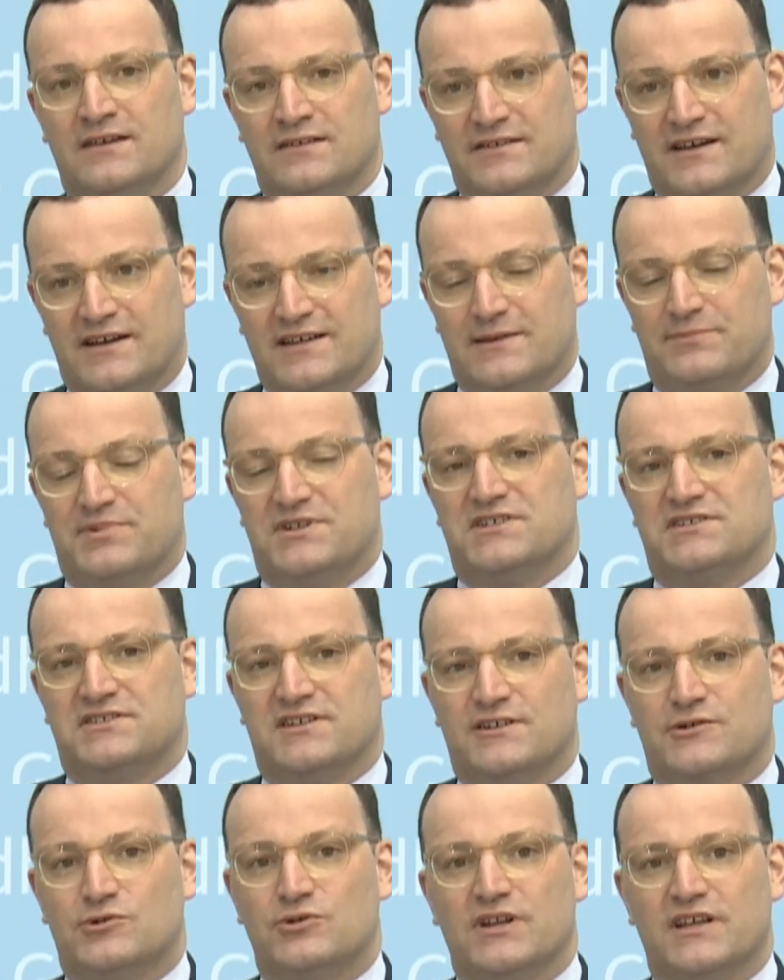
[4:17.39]
Daher bin ich
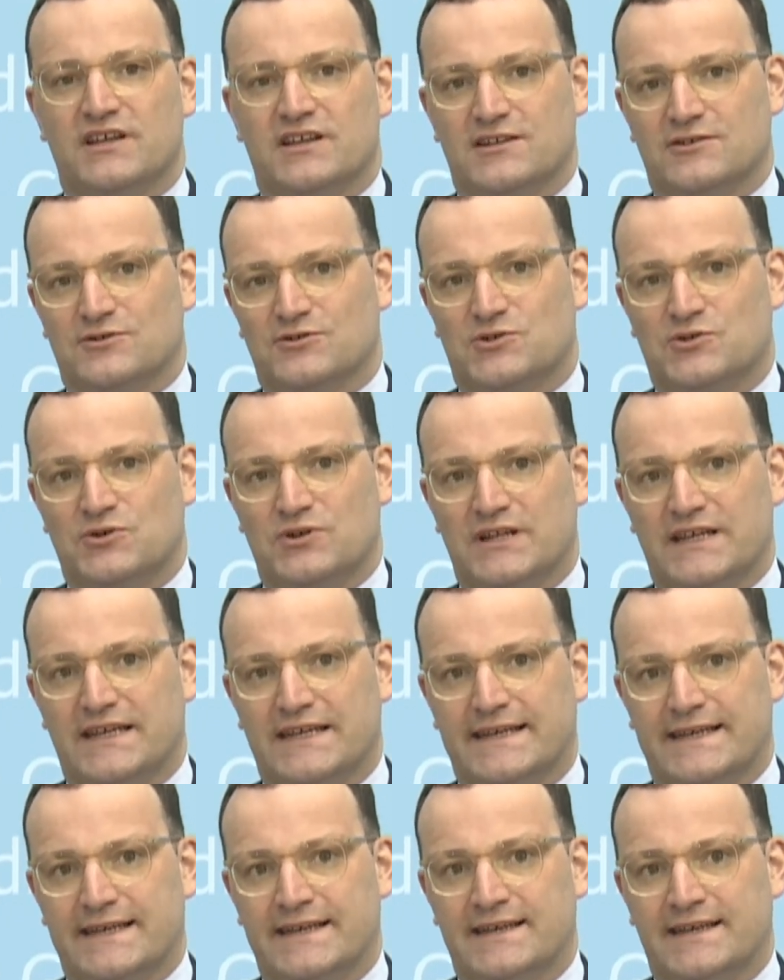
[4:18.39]
den Kolleginnen und
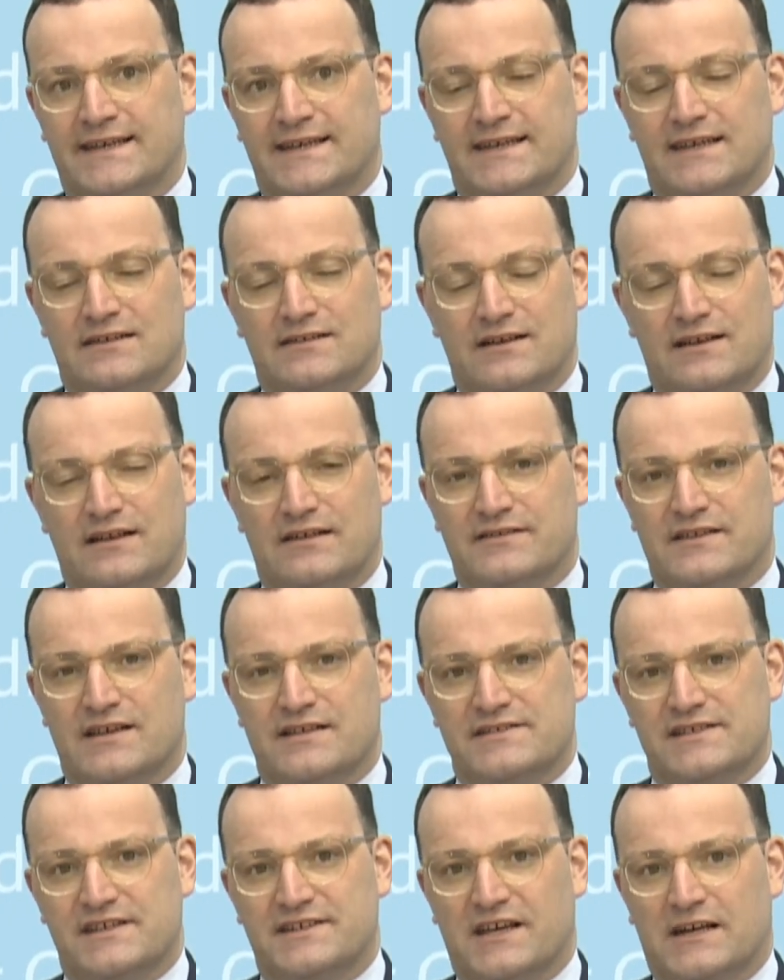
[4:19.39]
Kollegen in den
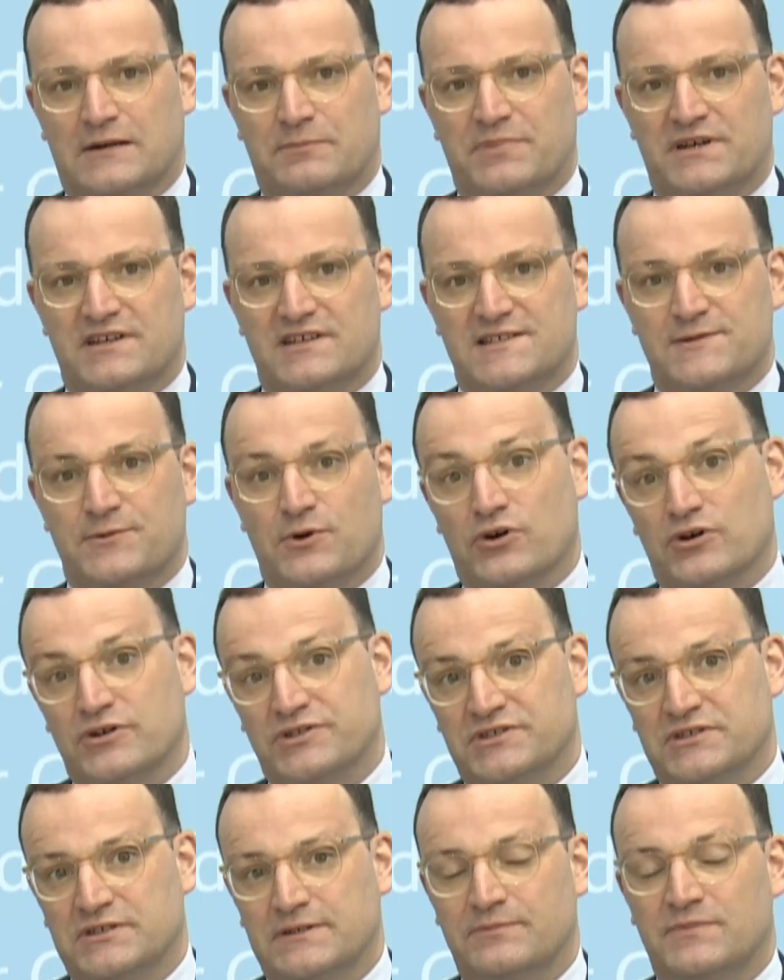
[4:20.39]
Ländern sehr dankbar, dass wir
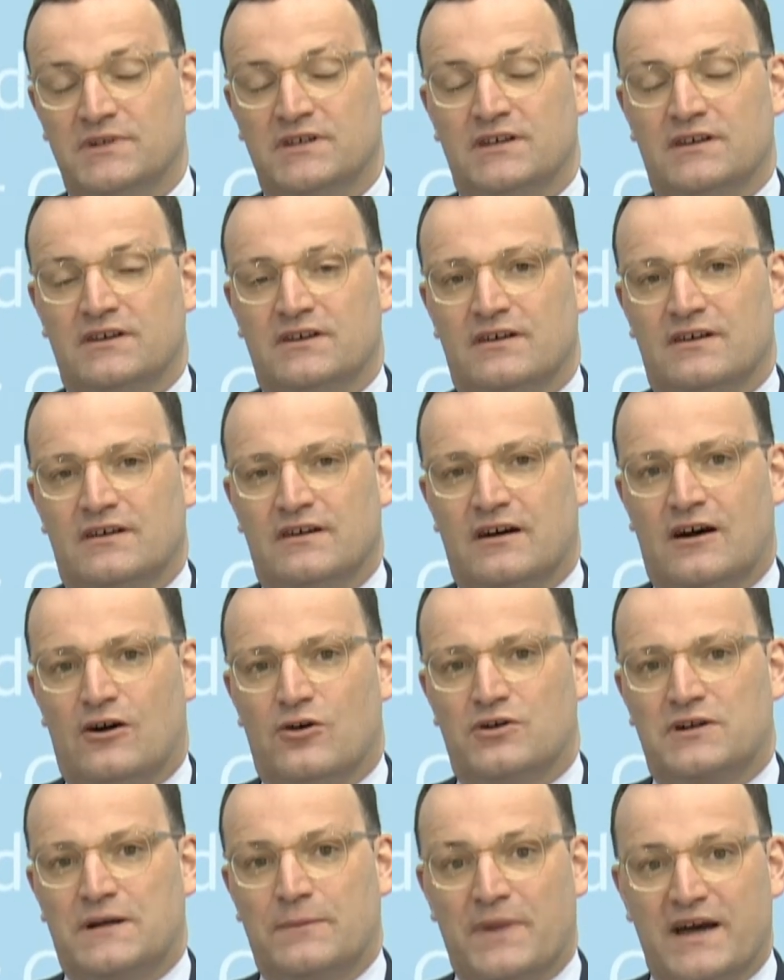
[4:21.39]
heute äh,
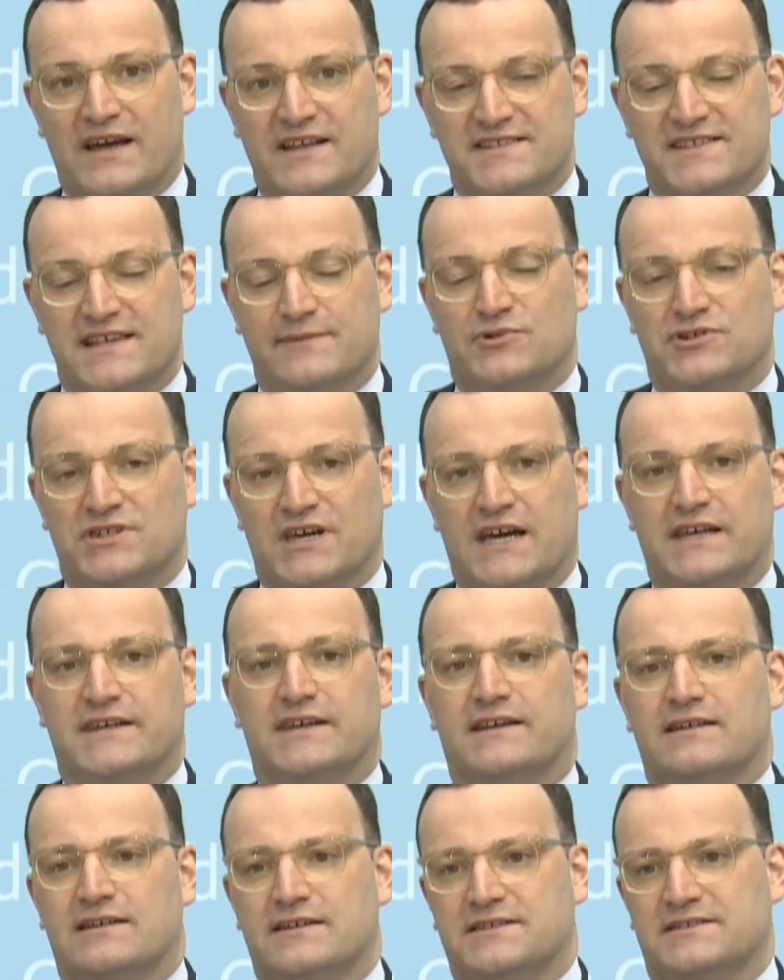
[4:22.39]
auch gemeinsam und
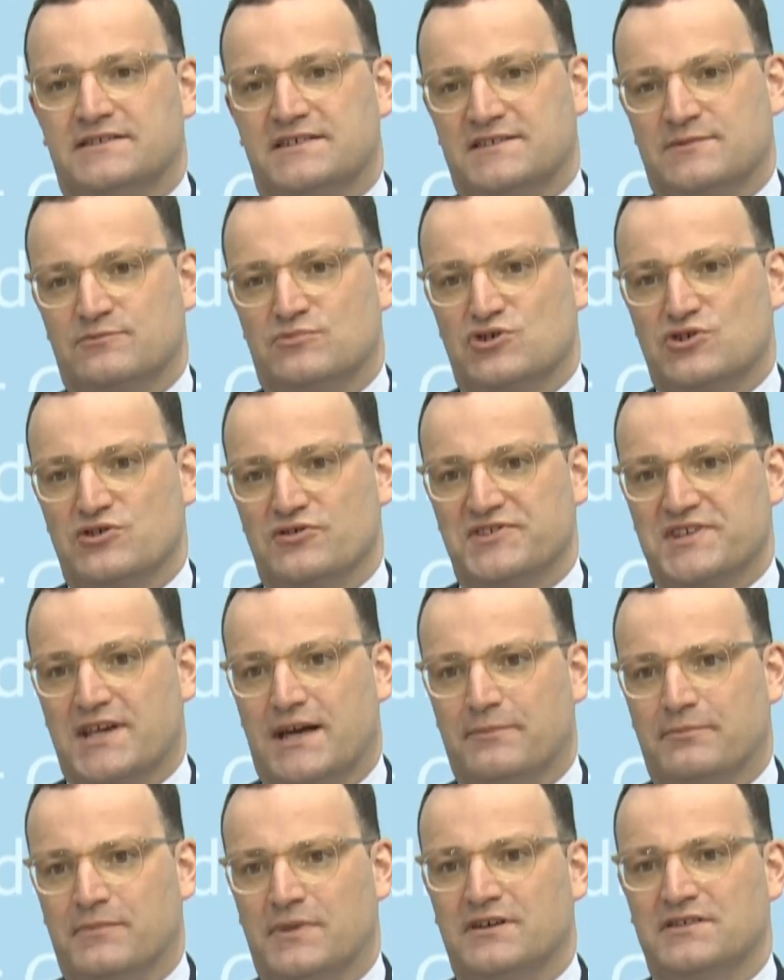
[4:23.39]
einheitlich diesen Beschluss
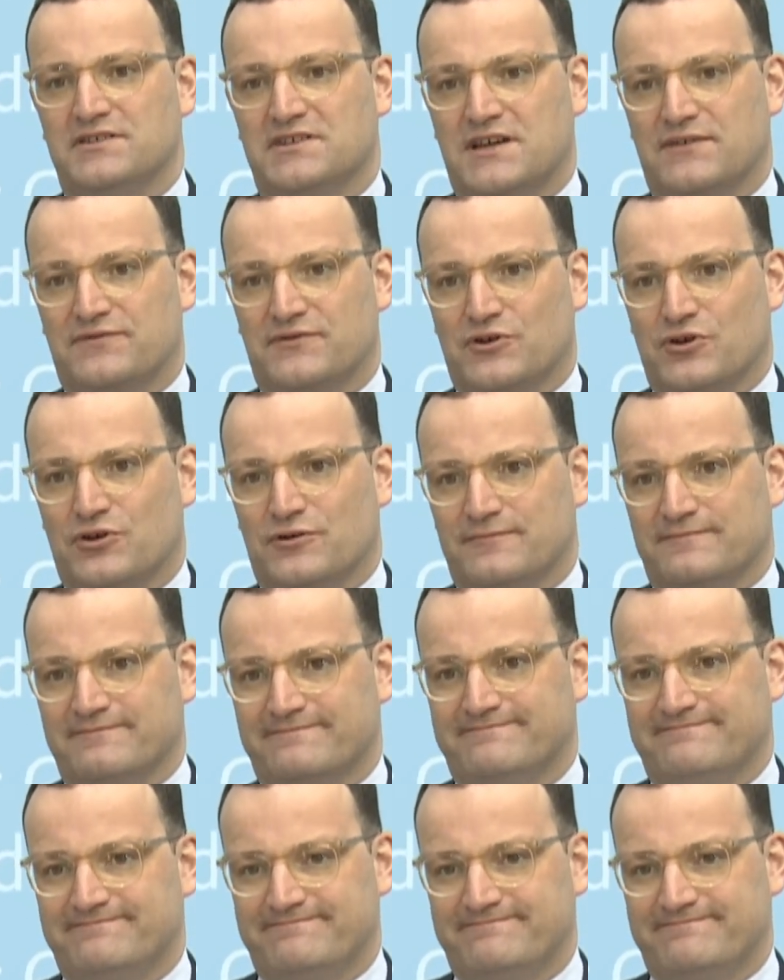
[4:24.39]
haben treffen können.